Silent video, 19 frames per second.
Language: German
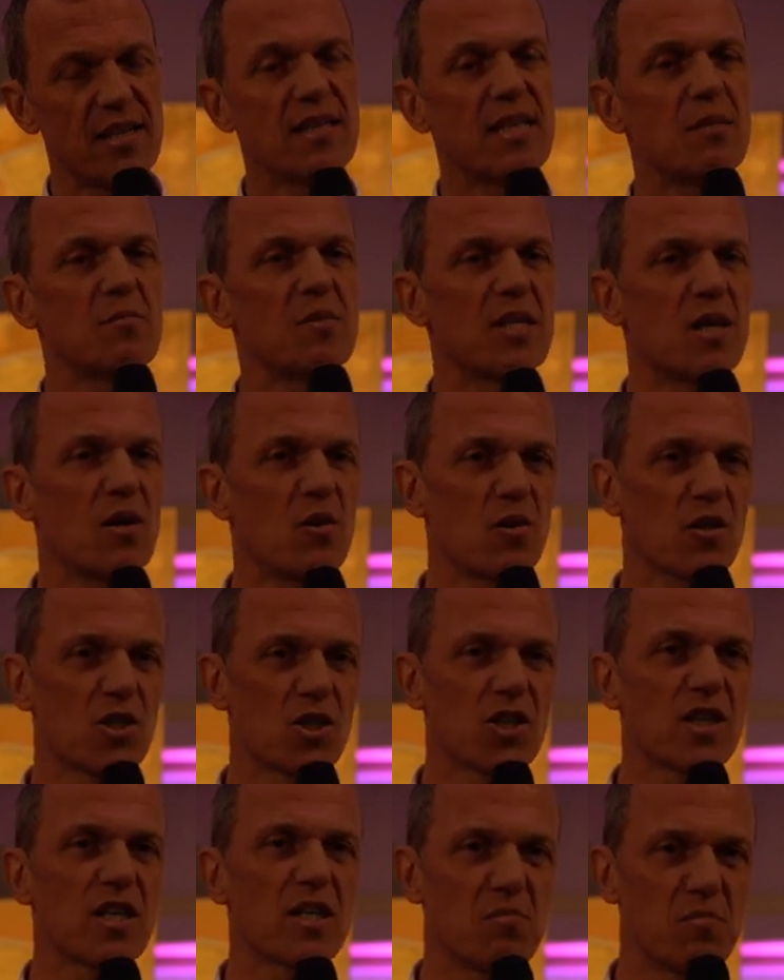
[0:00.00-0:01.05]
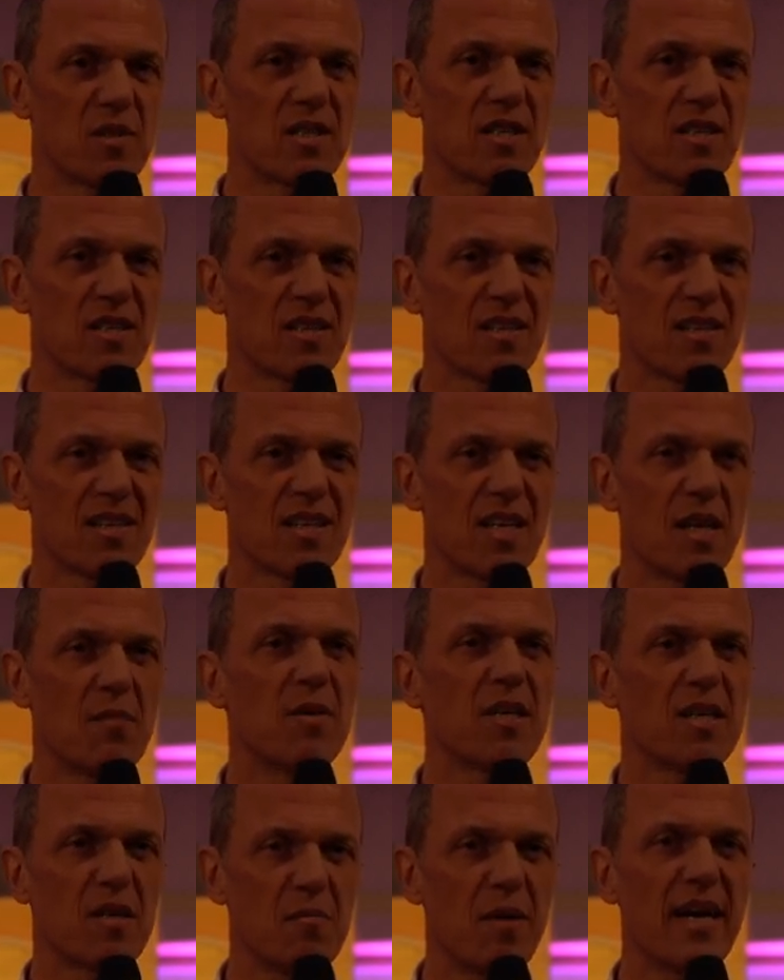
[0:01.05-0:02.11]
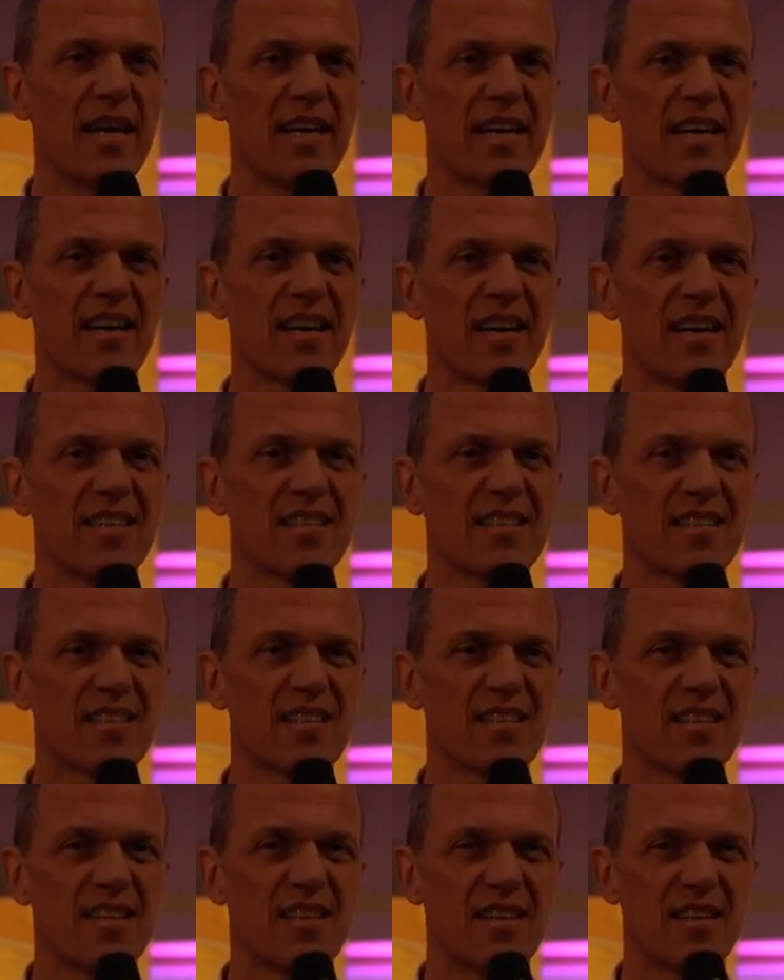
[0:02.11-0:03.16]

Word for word: indem sie auch geschrieben sind, nämlich im Heiligen Geist.